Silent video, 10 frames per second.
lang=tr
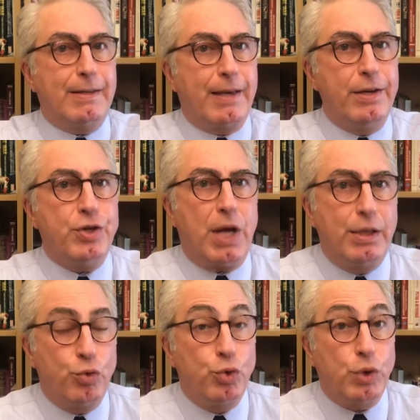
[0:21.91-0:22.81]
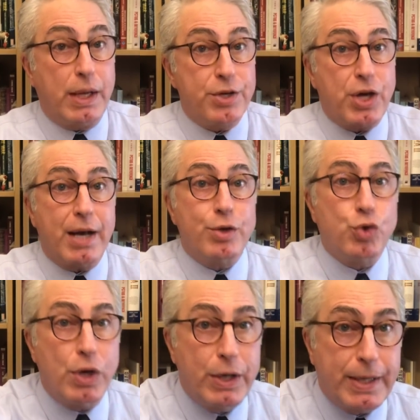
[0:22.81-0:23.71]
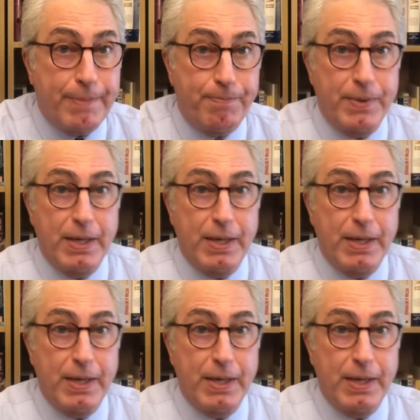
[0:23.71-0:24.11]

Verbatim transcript: da geniş halde uygulanacağını söyledi.